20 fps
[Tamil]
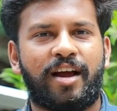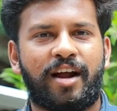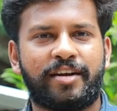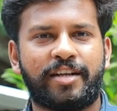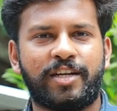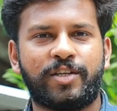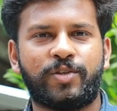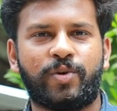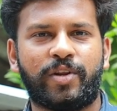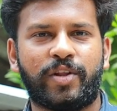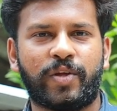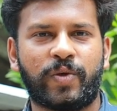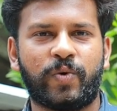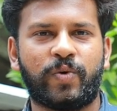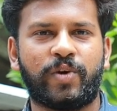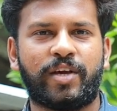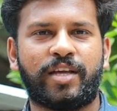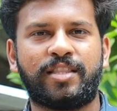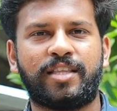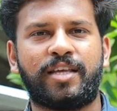அடல்ட்
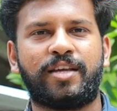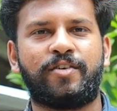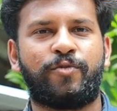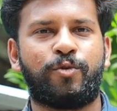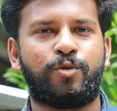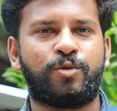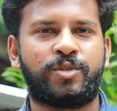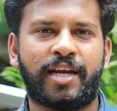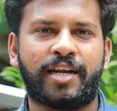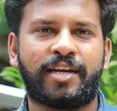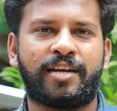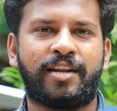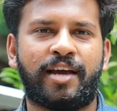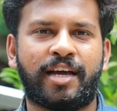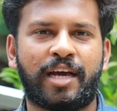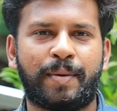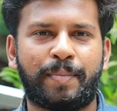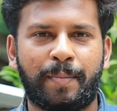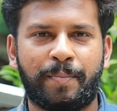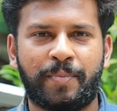வரைக்கும் எந்த ஃபுட் சேட்
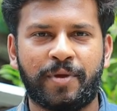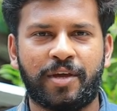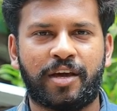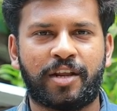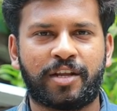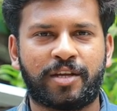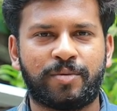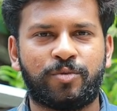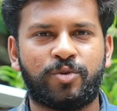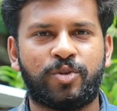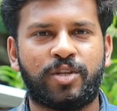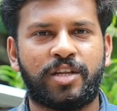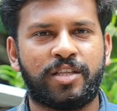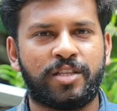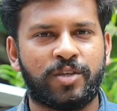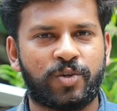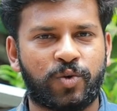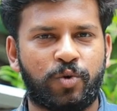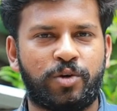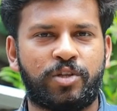நாங்கள் பப்பியாக
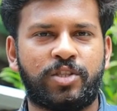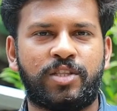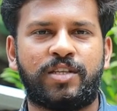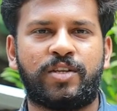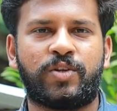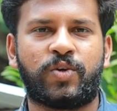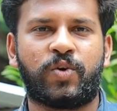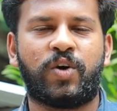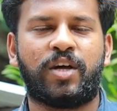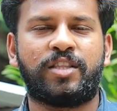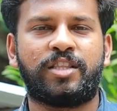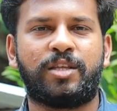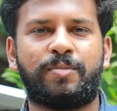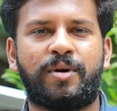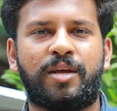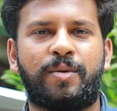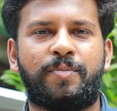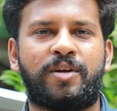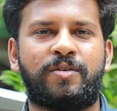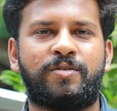இருக்கும்போதுலேருந்து கூட்டுத்துட்டு இருக்கோம் அந்த
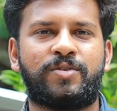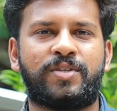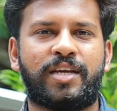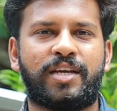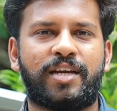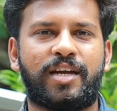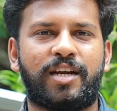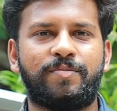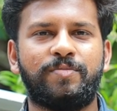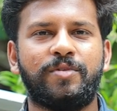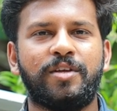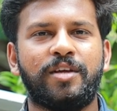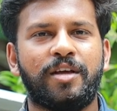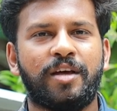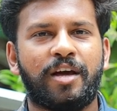மாதிரிப்பட்ட விஷயங்களும்